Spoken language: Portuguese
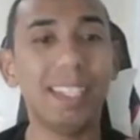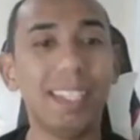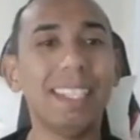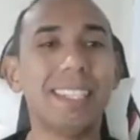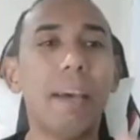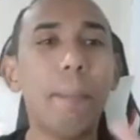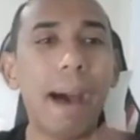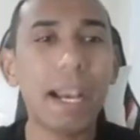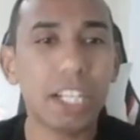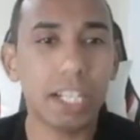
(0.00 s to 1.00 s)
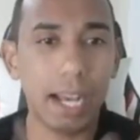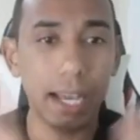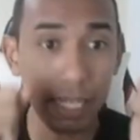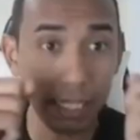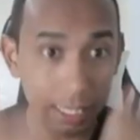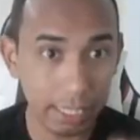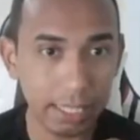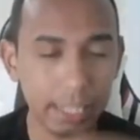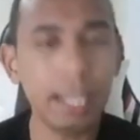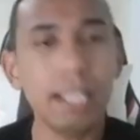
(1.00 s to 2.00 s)
você quiser baixar
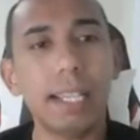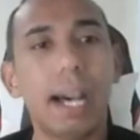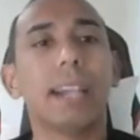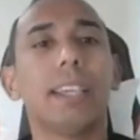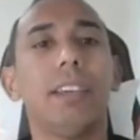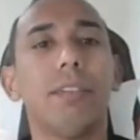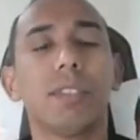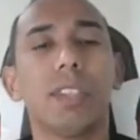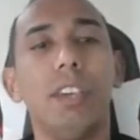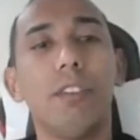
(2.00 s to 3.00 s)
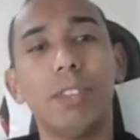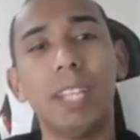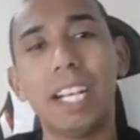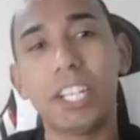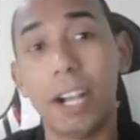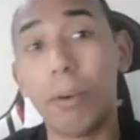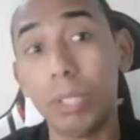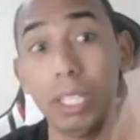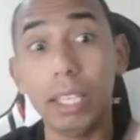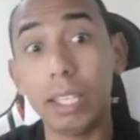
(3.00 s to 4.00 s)
esses três arquivos aí, eu vou deixar
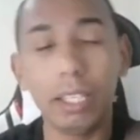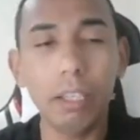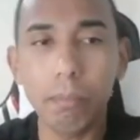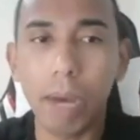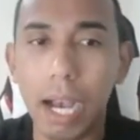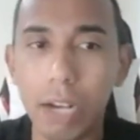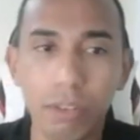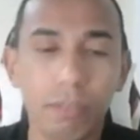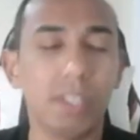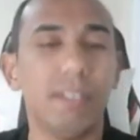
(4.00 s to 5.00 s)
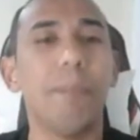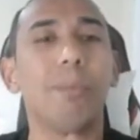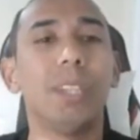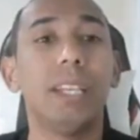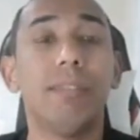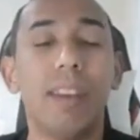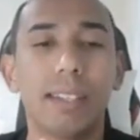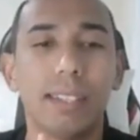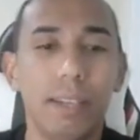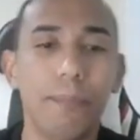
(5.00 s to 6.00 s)
um link aqui embaixo, você vai poder
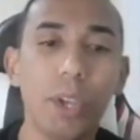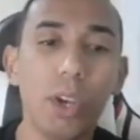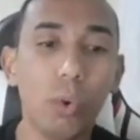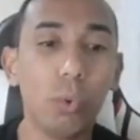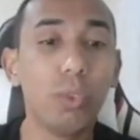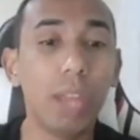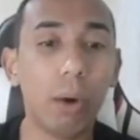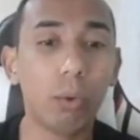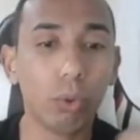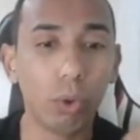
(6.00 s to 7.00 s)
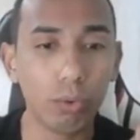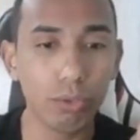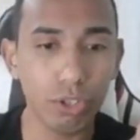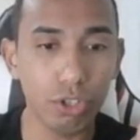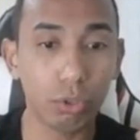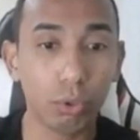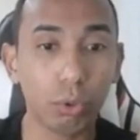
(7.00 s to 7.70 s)
fazer o download de